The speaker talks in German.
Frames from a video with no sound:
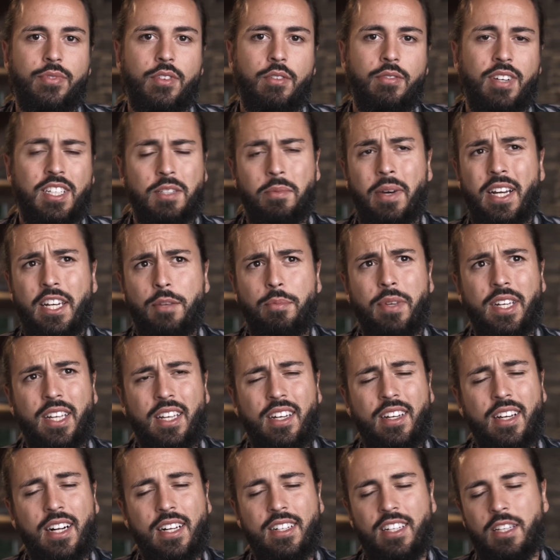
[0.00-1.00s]
Was meine ich mit
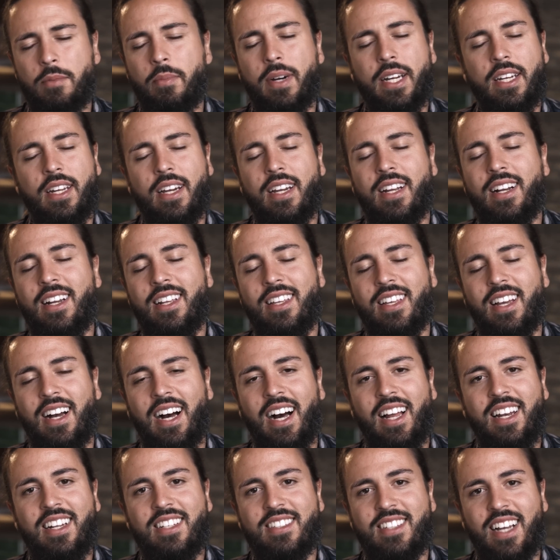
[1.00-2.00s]
Inhalt? Ich meine eigentlich
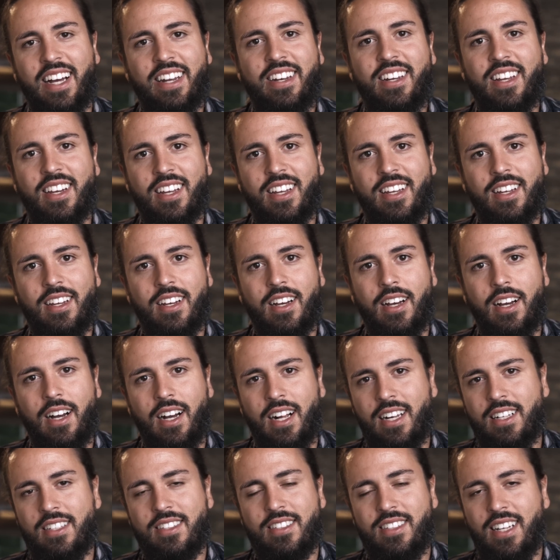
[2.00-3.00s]
alles andere
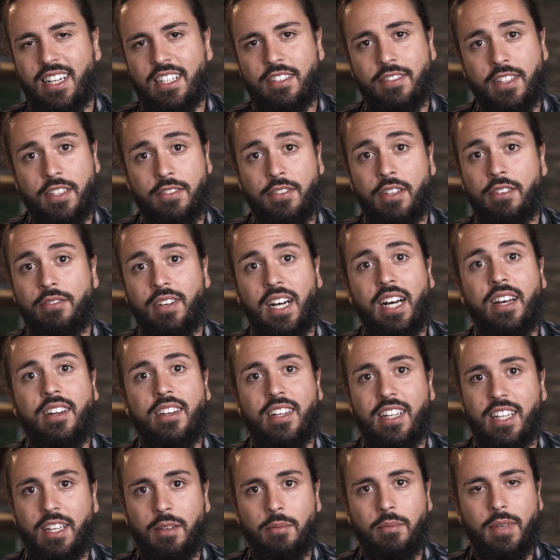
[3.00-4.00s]
als das, was wir
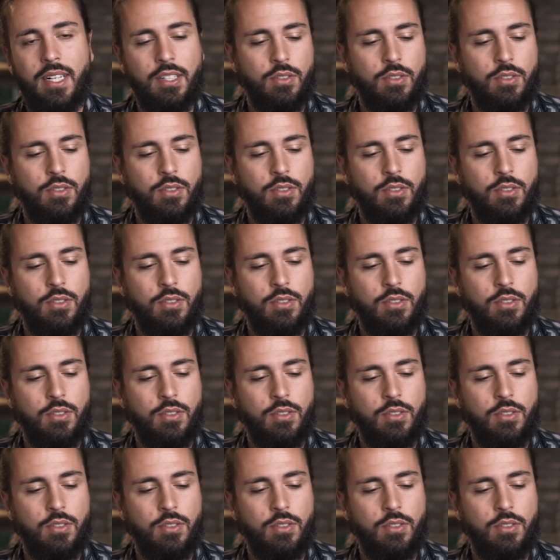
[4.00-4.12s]
wahrnehmen.